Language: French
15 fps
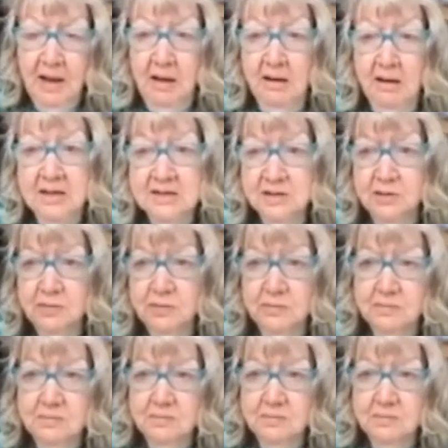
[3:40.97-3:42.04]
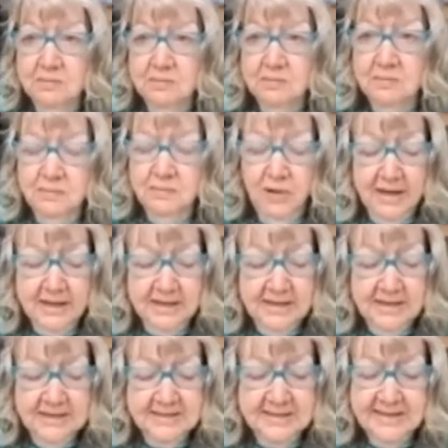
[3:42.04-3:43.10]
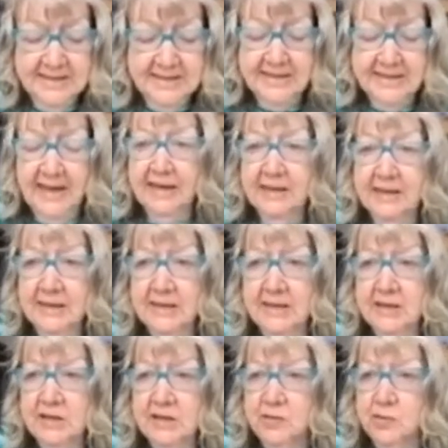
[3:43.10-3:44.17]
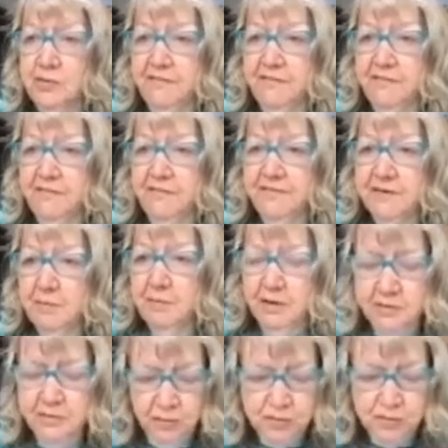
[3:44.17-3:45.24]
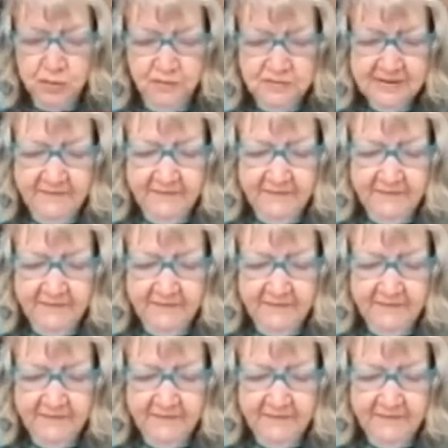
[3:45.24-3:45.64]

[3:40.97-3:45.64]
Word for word: en raison de la crise sanitaire et du confinement et de tout ce que vous savez.